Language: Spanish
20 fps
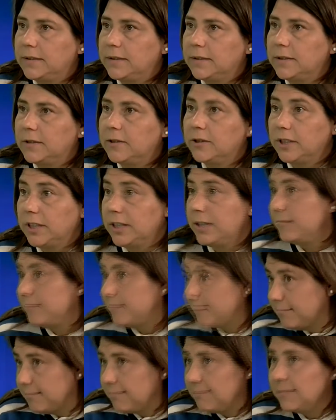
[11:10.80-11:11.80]
Entonces,
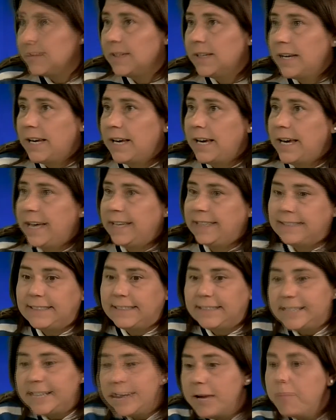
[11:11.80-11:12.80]
eh,
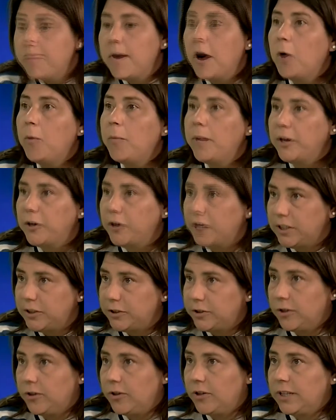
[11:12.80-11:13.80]
si es más o menos
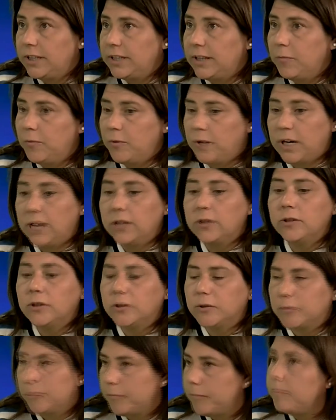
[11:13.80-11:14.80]
eso lo que están
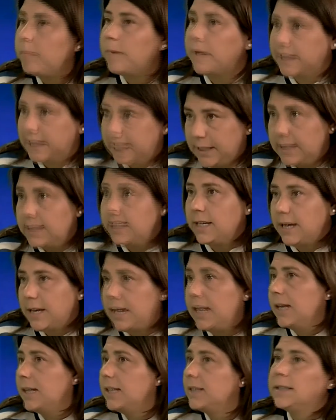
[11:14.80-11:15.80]
buscando, Patricia es
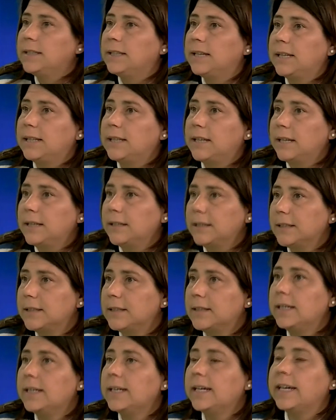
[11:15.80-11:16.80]
la candidata
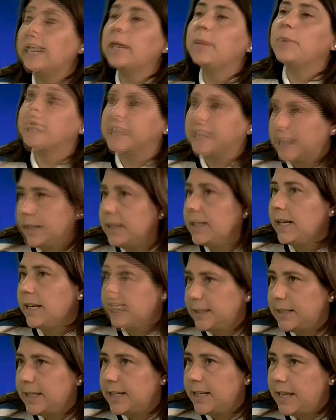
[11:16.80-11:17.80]
que representa
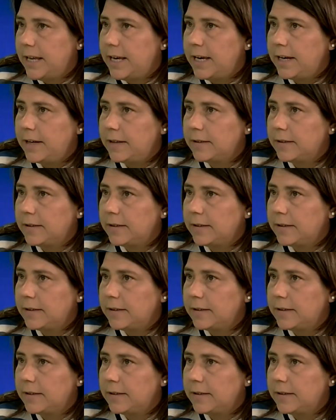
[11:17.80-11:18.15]
esa idea.